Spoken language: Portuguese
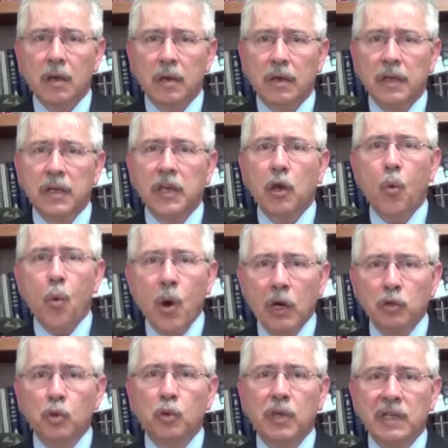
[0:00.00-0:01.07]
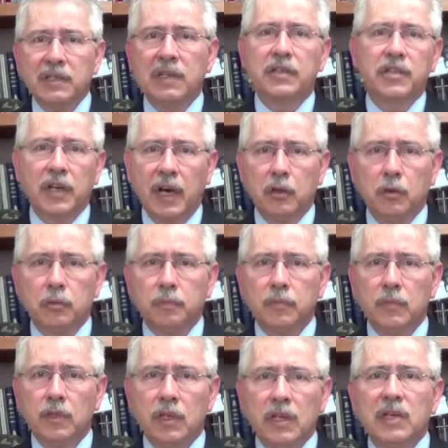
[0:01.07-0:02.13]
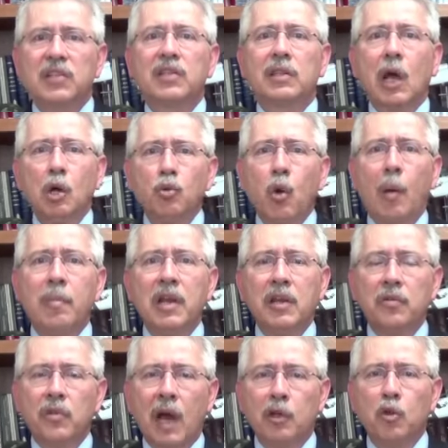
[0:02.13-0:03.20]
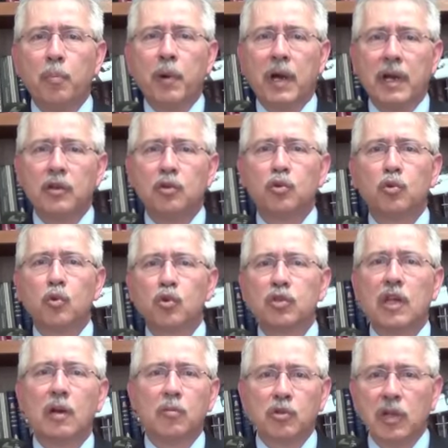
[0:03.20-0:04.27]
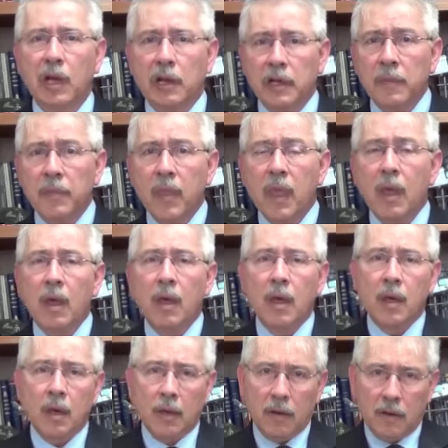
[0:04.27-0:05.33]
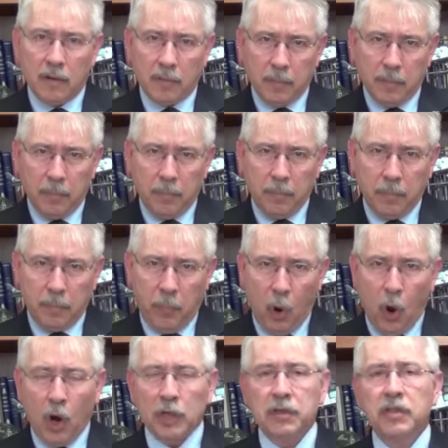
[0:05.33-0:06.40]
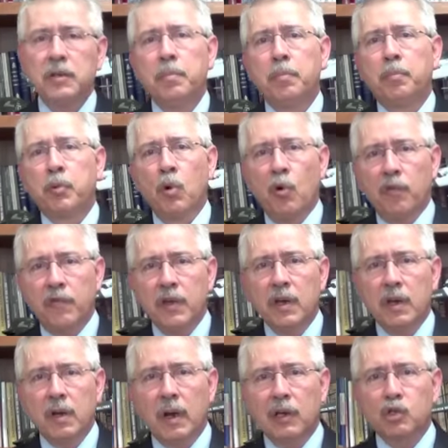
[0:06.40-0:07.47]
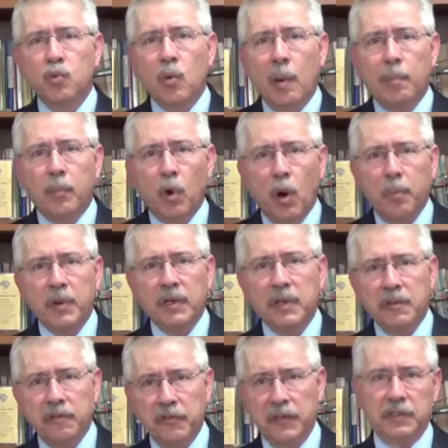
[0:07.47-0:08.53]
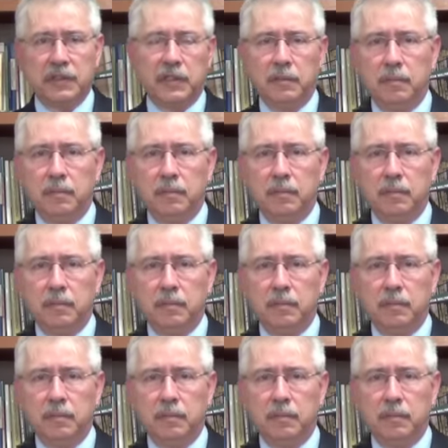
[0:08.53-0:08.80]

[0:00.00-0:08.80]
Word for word: e que, quando necessário e estando habilitado para isso nos termos da lei, pode prover a sua própria defesa.